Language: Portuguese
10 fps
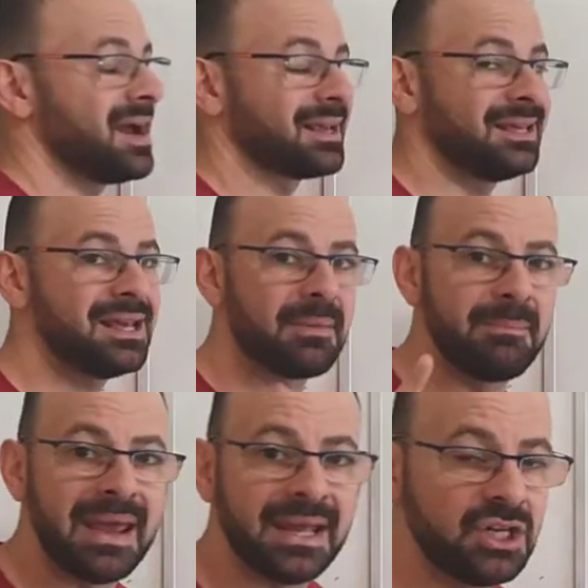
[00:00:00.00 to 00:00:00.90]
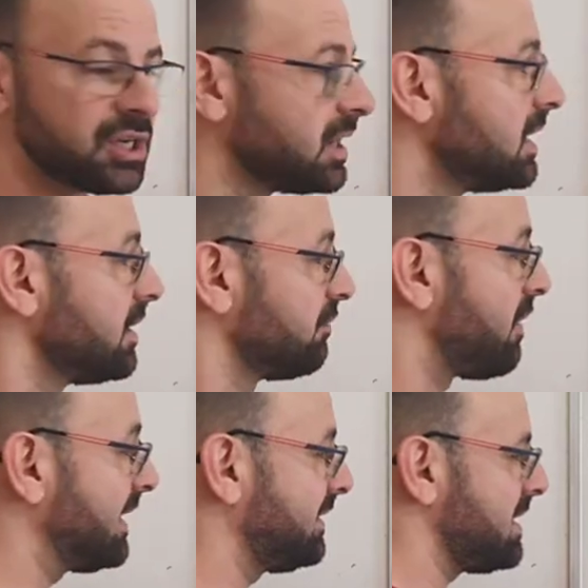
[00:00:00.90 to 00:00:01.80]
aqui a média
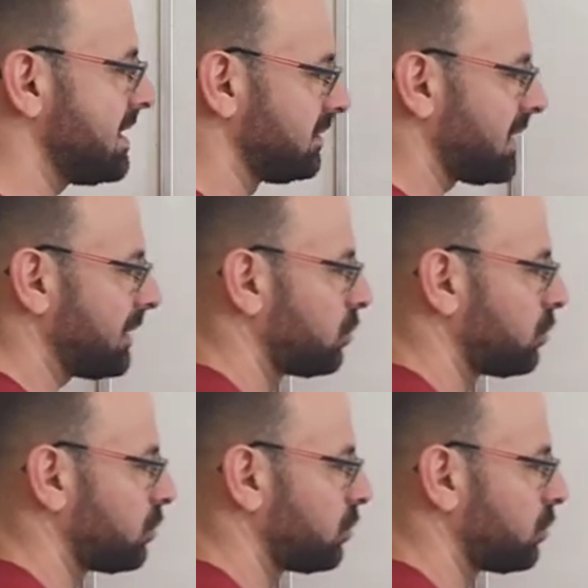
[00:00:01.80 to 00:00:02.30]
vai ter que entrar